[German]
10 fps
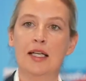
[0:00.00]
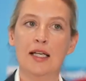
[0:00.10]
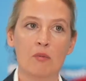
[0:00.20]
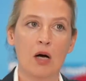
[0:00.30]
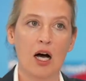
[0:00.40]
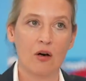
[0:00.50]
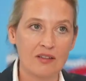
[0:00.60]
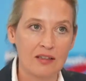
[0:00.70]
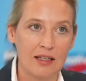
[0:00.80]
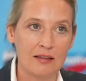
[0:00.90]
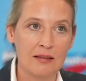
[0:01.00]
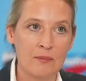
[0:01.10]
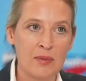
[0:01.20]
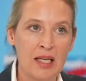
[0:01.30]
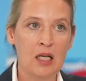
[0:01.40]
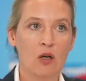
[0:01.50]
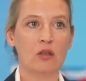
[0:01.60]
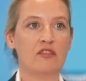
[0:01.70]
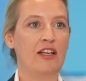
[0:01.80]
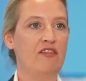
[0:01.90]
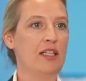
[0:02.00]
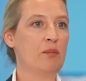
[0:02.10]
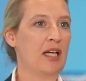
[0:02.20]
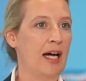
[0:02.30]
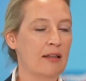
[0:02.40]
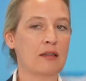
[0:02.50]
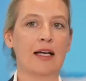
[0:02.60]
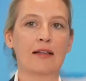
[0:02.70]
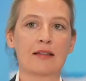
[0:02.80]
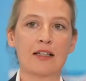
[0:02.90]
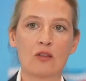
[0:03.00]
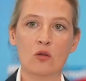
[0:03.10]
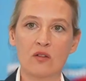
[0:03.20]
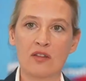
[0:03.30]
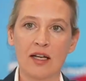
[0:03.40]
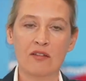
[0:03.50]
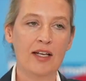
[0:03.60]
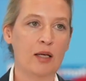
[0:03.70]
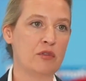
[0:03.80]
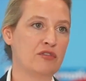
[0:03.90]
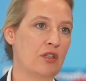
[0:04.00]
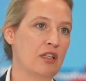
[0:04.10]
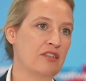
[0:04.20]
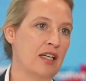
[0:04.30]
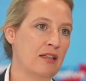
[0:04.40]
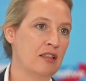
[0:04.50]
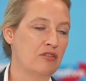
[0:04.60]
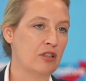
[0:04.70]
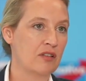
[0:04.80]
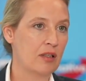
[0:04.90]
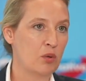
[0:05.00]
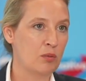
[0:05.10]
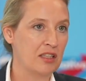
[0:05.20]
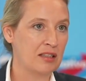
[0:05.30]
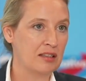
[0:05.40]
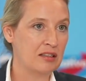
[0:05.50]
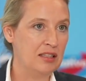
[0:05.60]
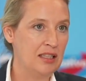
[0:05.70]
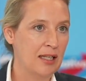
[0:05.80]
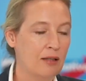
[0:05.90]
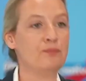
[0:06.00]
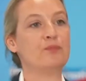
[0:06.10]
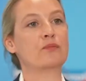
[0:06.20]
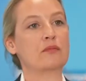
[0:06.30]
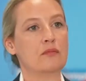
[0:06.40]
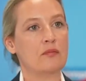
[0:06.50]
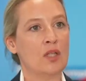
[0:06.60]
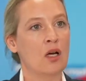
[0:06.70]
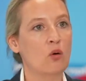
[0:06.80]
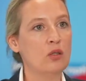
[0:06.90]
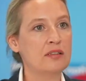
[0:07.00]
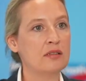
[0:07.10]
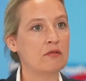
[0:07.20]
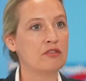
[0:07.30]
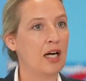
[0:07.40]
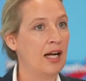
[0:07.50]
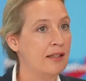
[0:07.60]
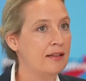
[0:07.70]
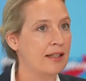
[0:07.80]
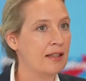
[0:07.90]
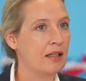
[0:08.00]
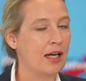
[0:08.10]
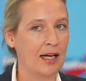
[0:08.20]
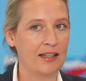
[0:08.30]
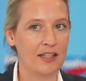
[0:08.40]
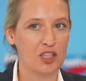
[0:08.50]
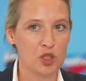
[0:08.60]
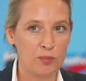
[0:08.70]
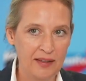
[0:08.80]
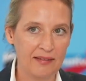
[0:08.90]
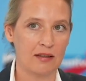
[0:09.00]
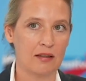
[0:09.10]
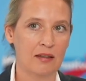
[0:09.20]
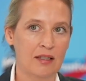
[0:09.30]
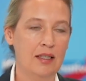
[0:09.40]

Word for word: im Ausland. Und wer wirbt an? Ganz, ganz große Anwerbevorfahren, die Volksrepublik China und vor allen Dingen an der Spitze